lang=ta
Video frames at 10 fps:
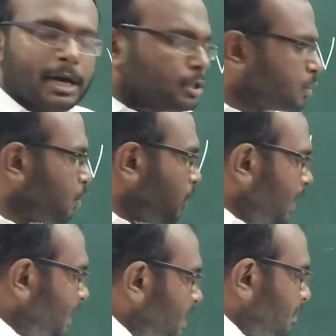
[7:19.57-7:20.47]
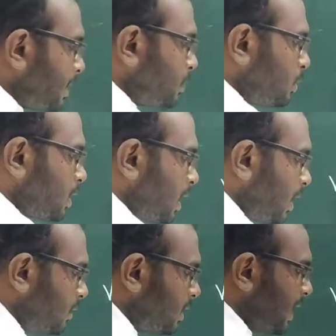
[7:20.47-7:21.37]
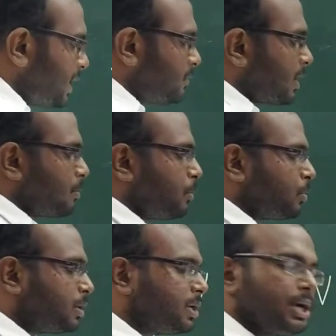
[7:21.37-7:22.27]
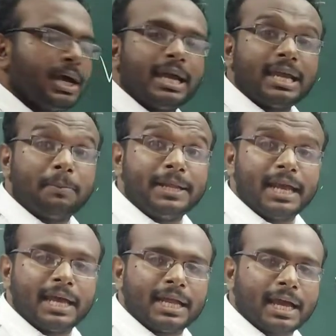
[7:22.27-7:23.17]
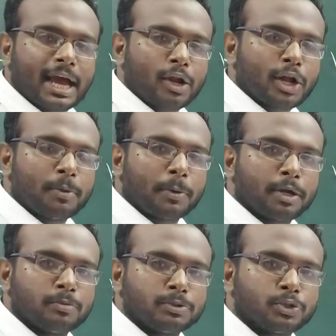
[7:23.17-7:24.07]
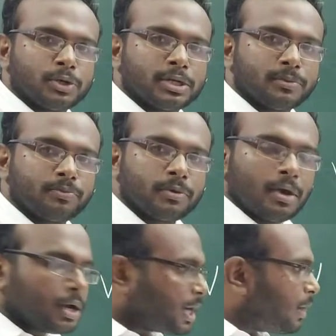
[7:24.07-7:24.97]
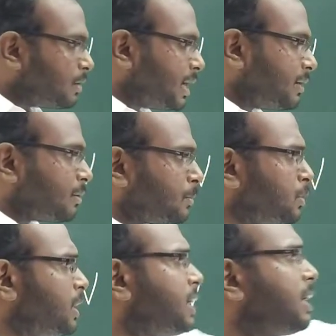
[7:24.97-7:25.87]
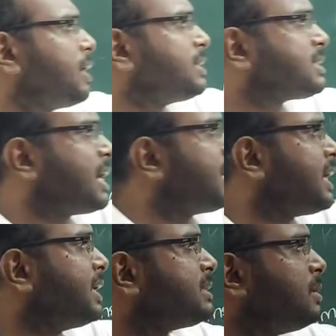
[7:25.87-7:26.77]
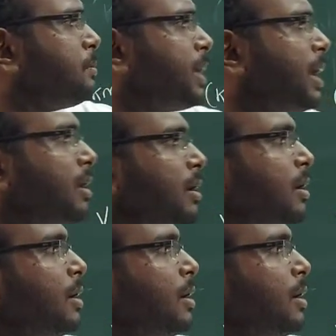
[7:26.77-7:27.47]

பார்த்துருந்தோம் இந்த மாதிரி ஒரு கர்வ்டு லைன் வரும்போது எப்படி ஏரியா கால்குலேட் பண்ணணும்னு சொல்லிட்டு கர்வ்டு லைன் வரும்போது ஏன்னா இங்கே ஸ்ட்ரெயிட் லைன் சிம்பிளாக